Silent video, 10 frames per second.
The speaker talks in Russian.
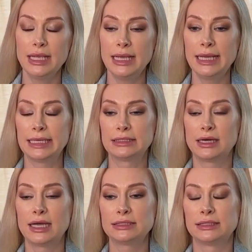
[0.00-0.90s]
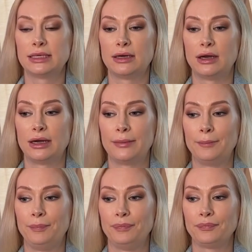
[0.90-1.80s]
Эта карта
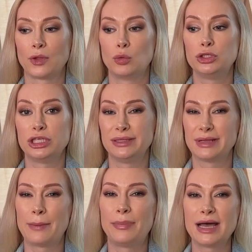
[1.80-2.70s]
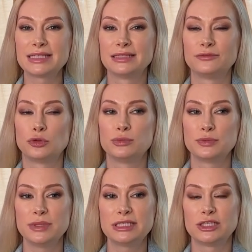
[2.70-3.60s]
эм, очень опасна в том
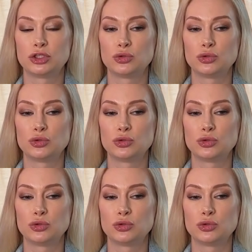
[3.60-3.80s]
смысле,